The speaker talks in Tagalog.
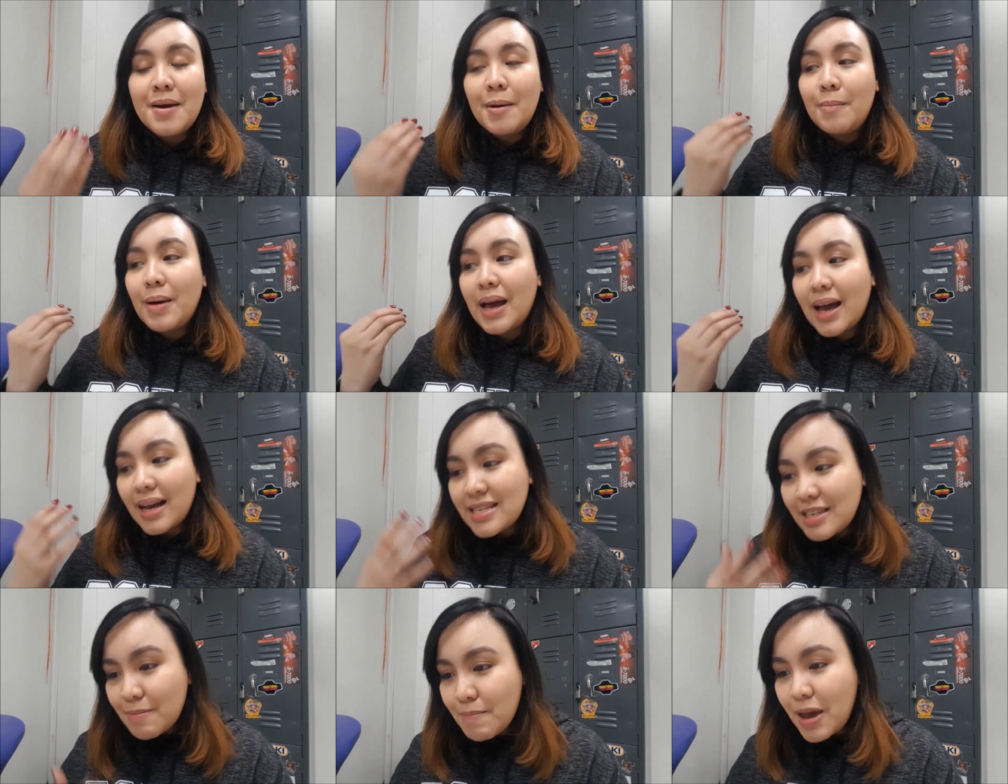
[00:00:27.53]
baka
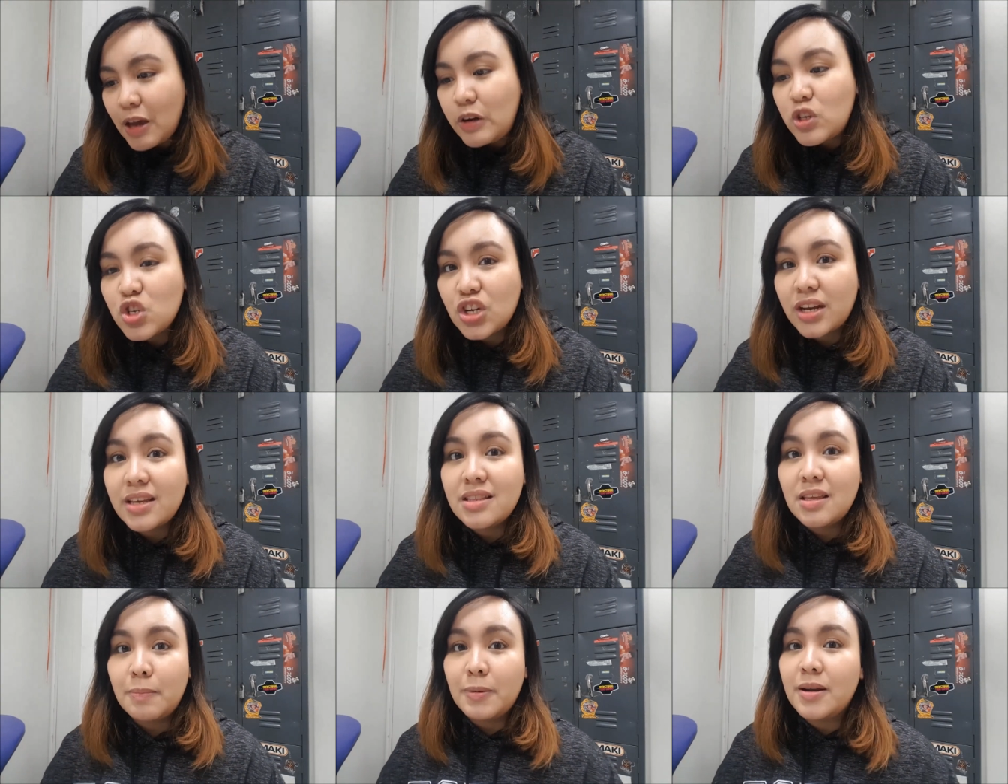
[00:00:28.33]
kasi meron dyan,
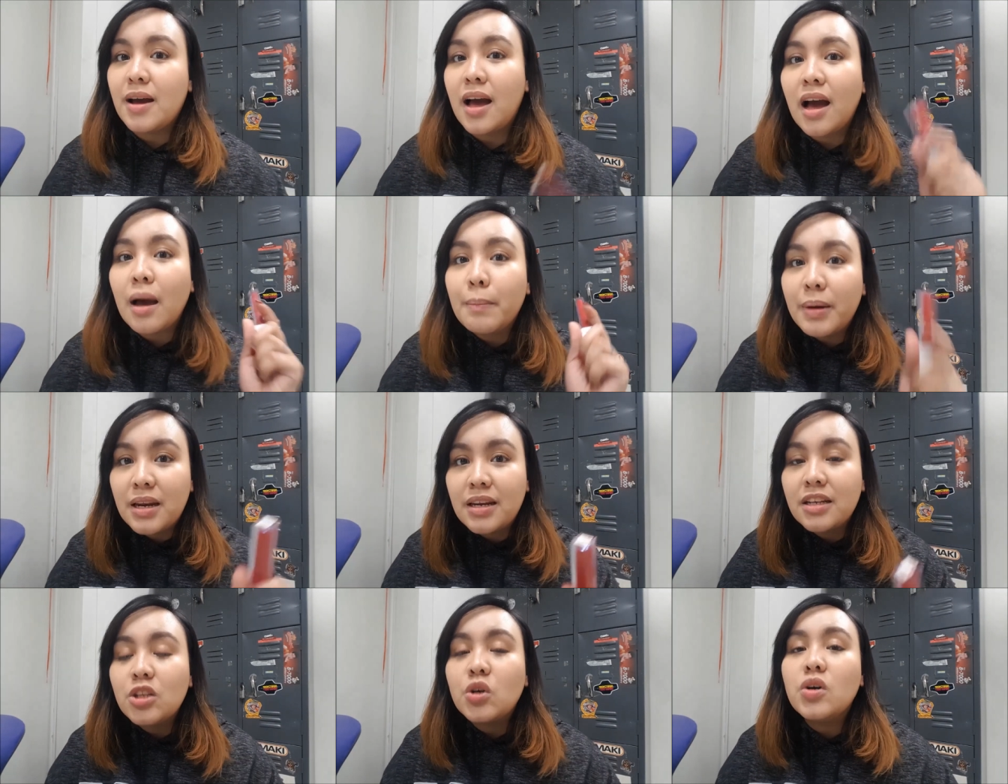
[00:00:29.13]
hindi pa
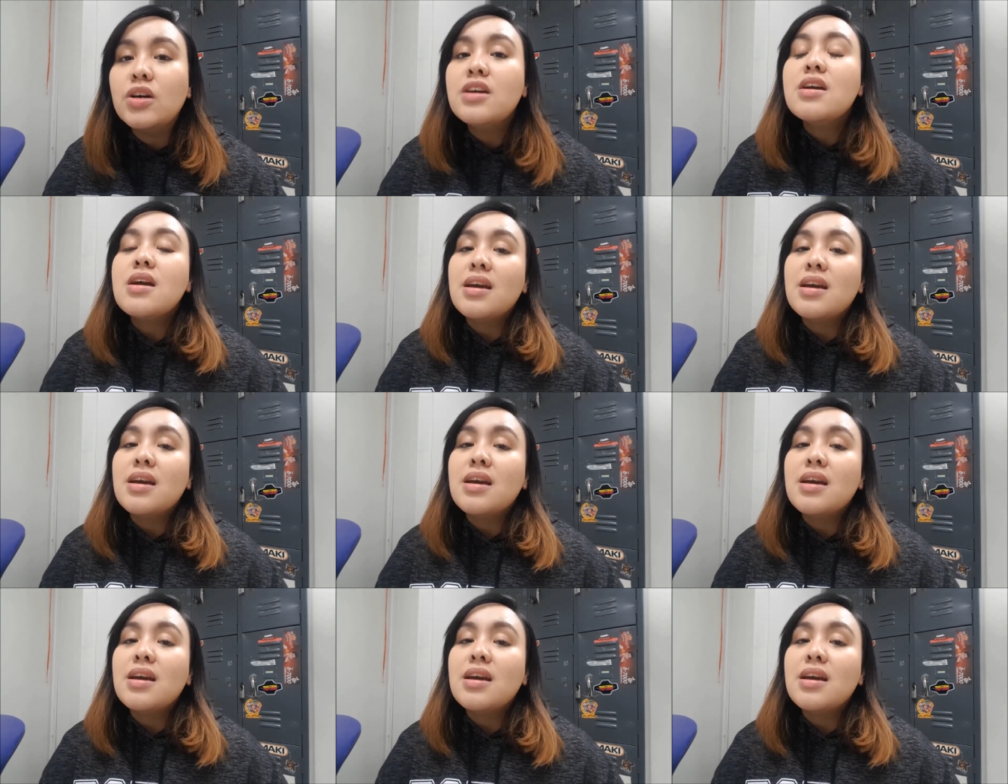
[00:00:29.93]
nakakabili nito,